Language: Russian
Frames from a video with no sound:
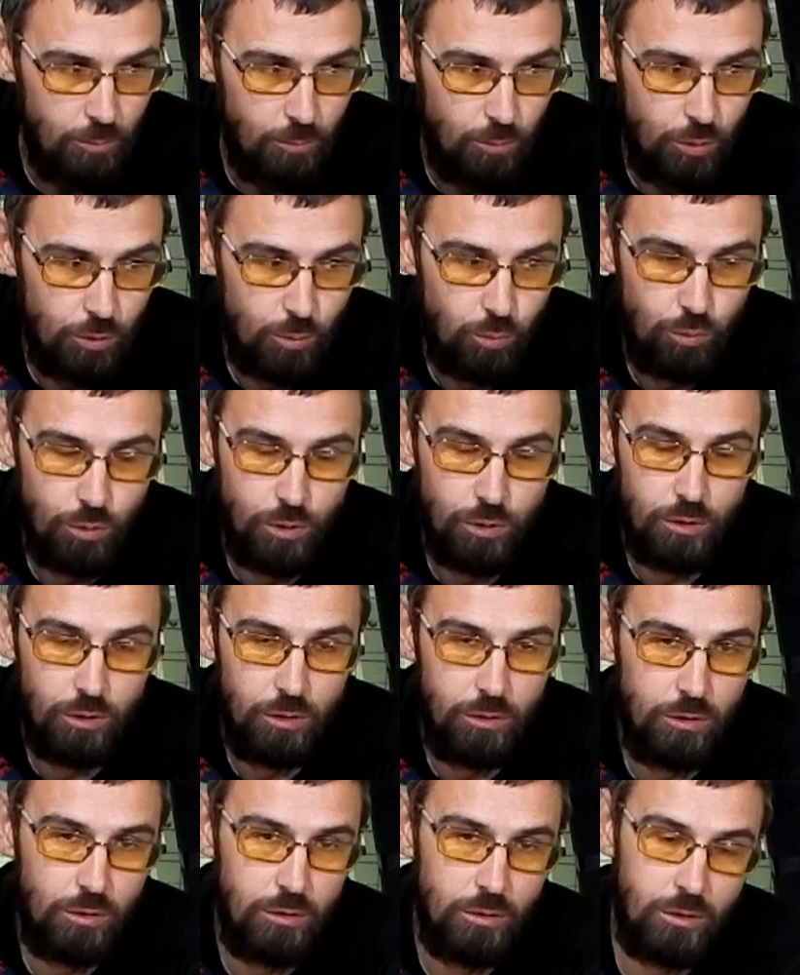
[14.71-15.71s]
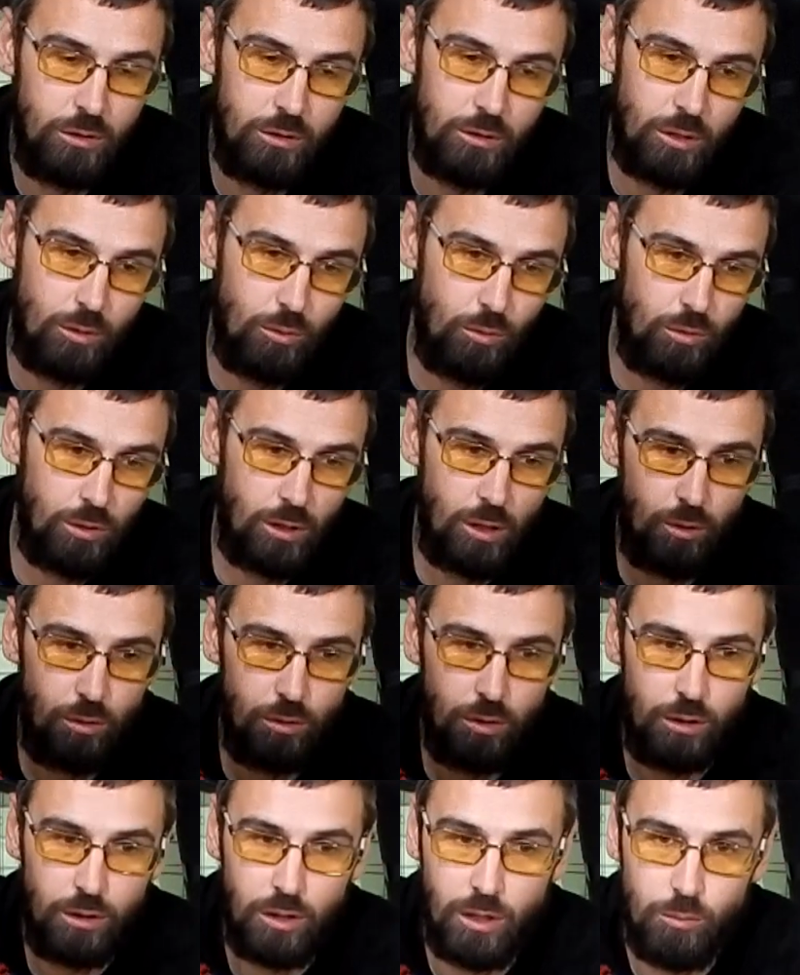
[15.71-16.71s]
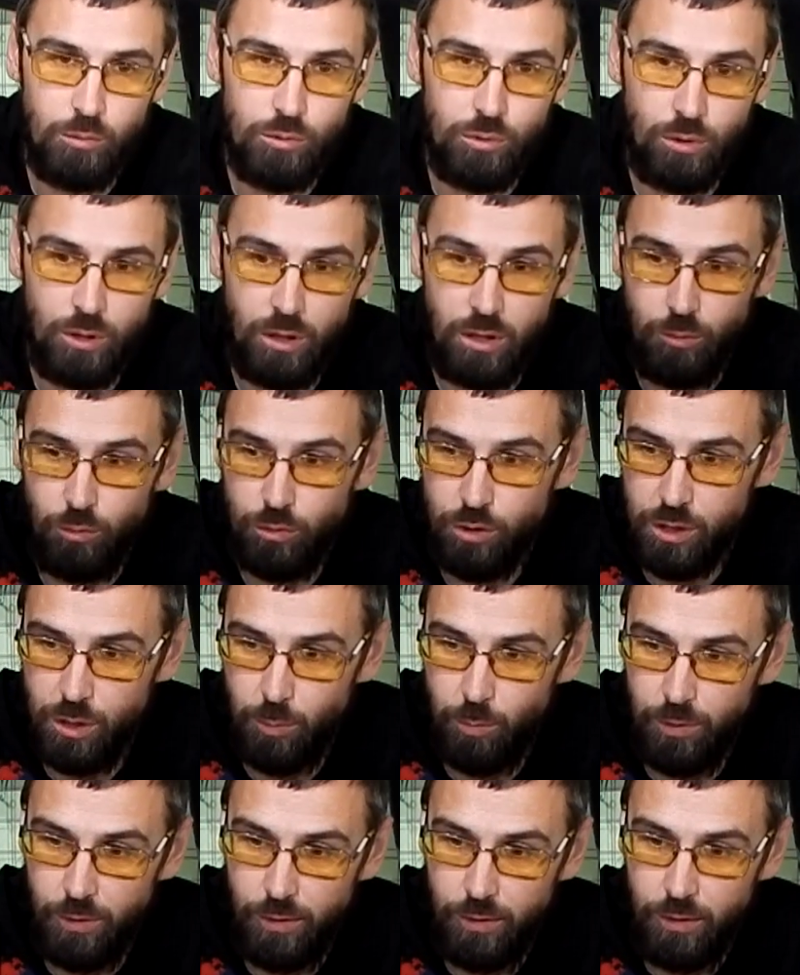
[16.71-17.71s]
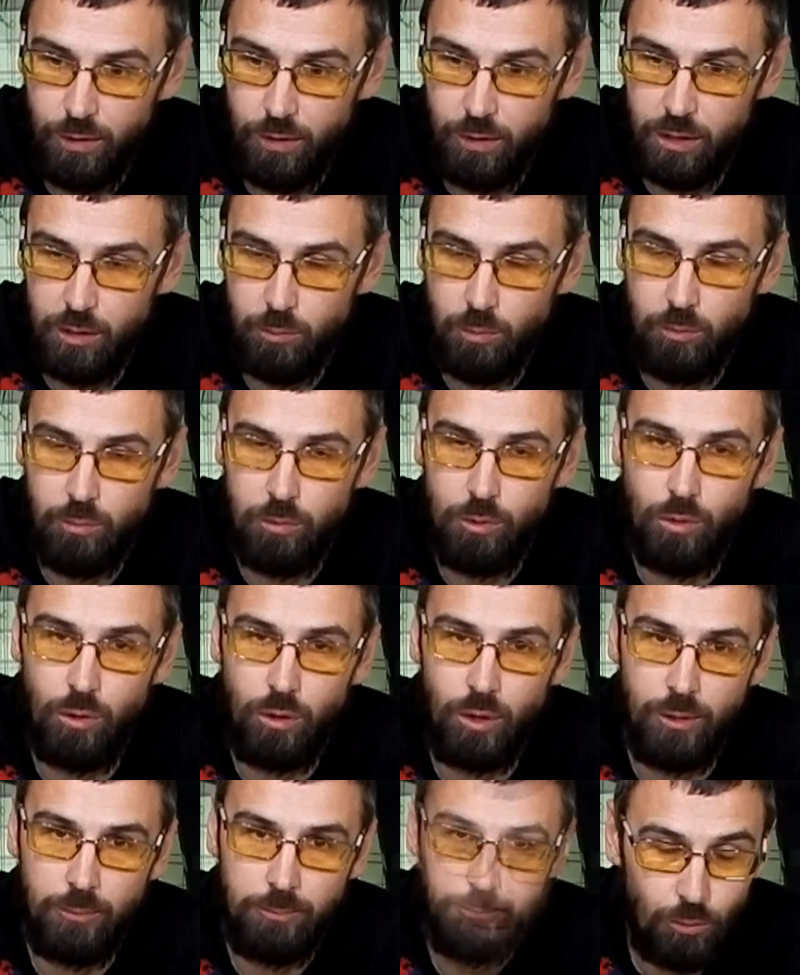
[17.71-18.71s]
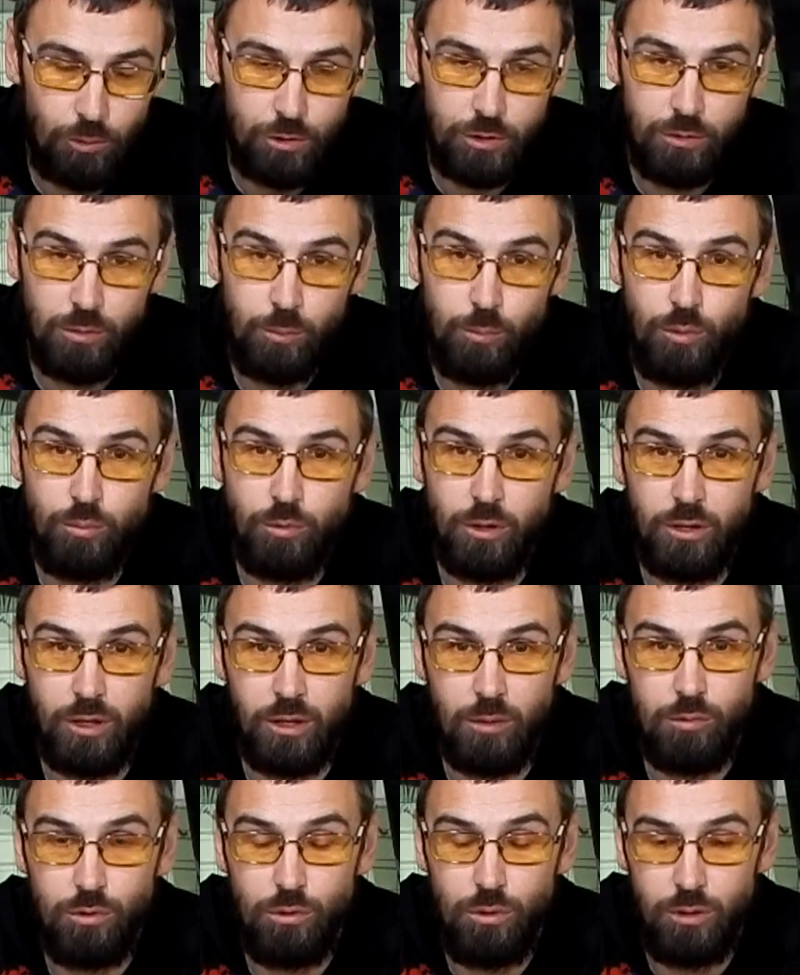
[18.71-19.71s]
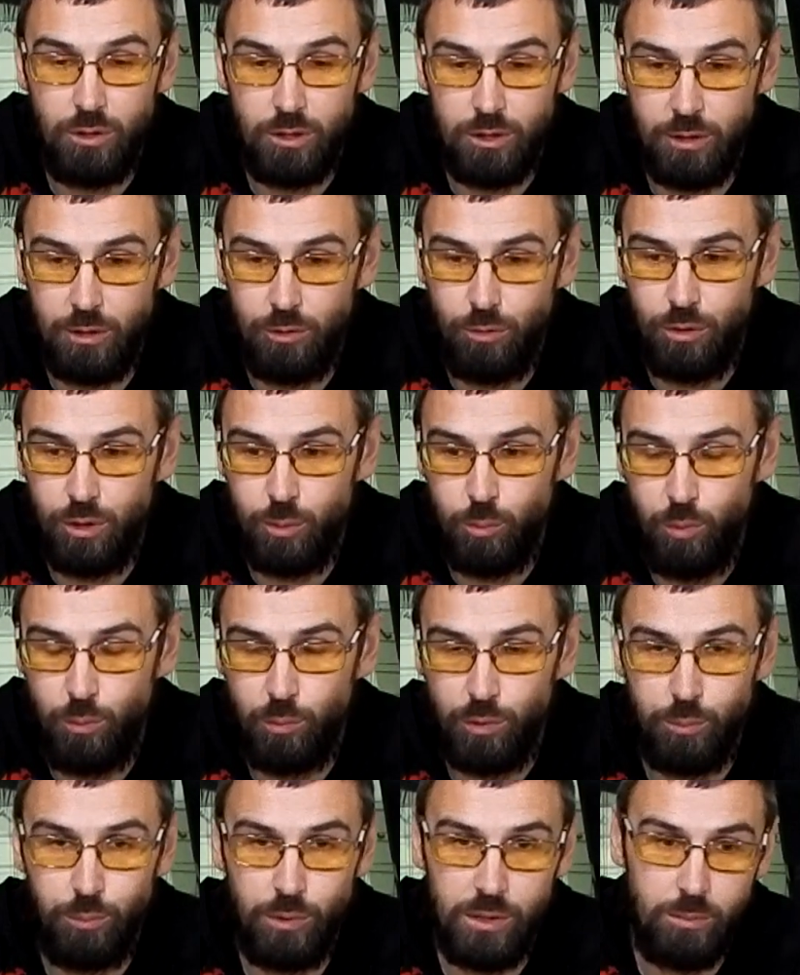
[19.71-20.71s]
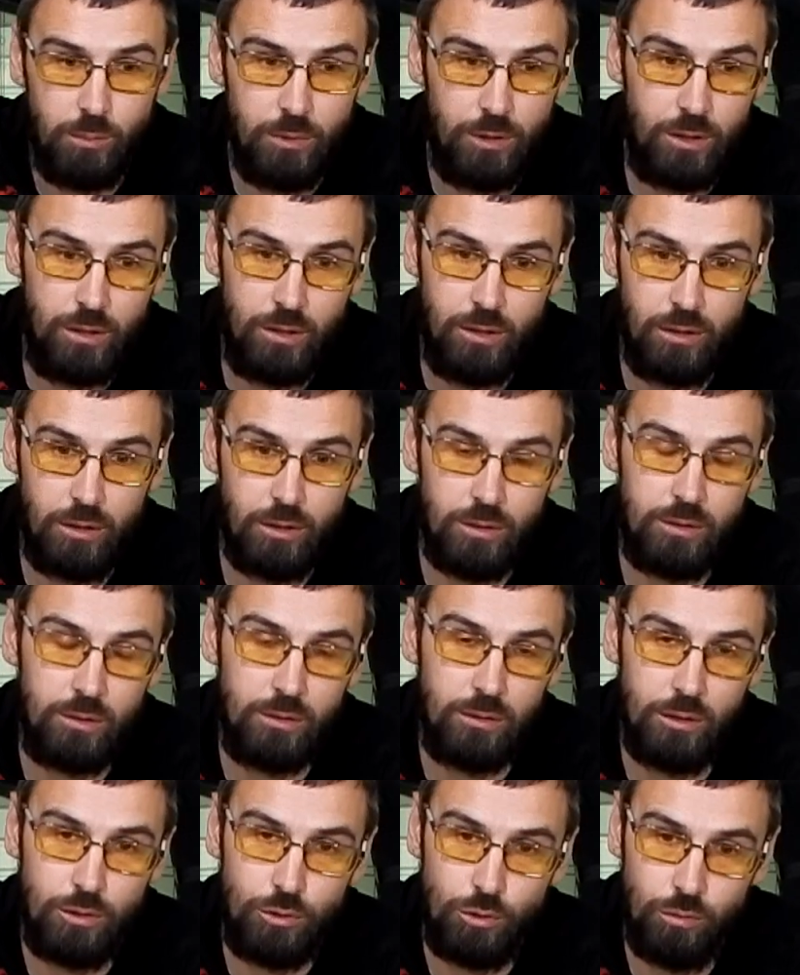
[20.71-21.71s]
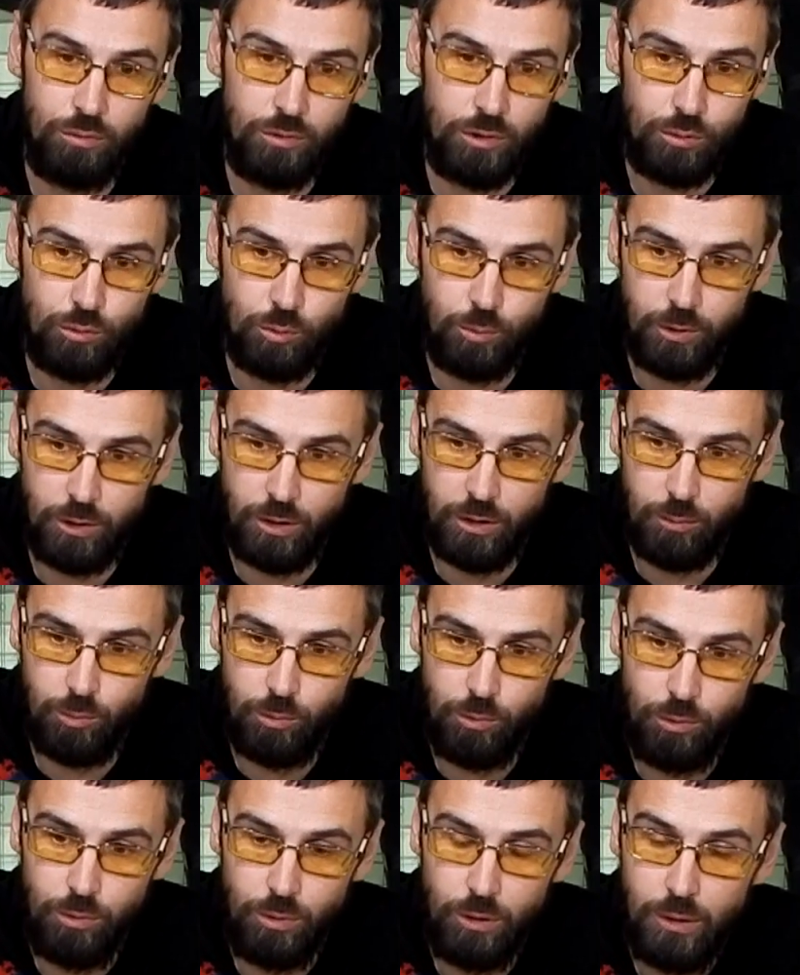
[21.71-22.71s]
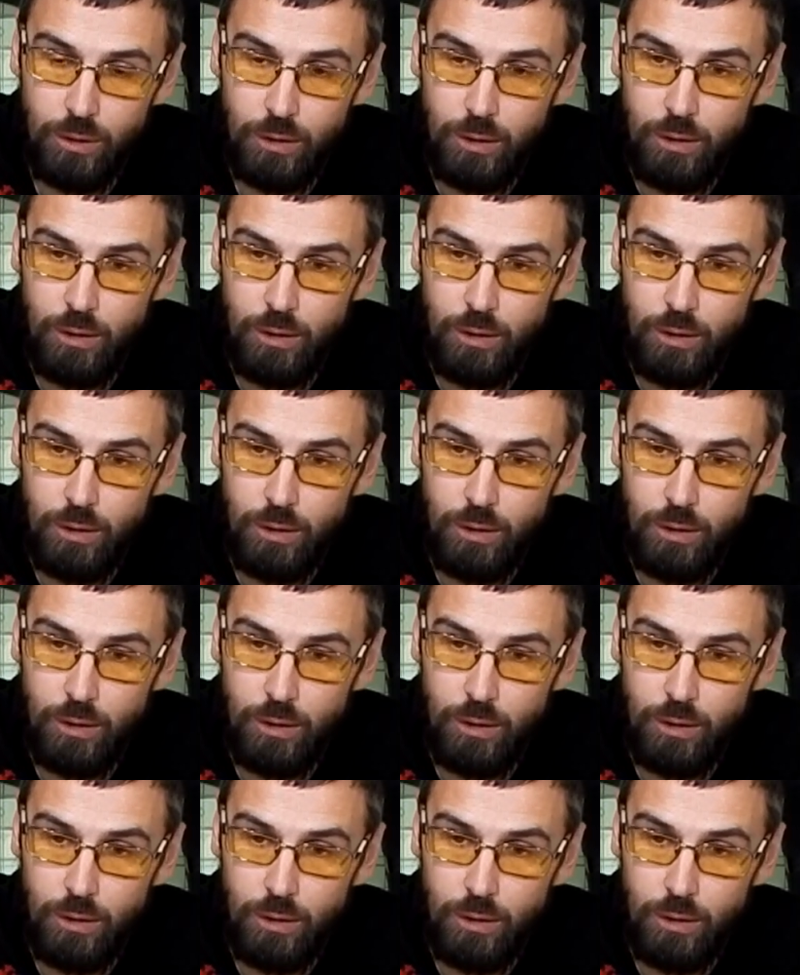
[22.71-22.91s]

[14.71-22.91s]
Пусть будет не, не такой коротенький обзор, а немножко подлиннее, типа блога. Короче, вы помните обзор, если кто не помнит, посмотрите, я ссылочку внизу прикреплю.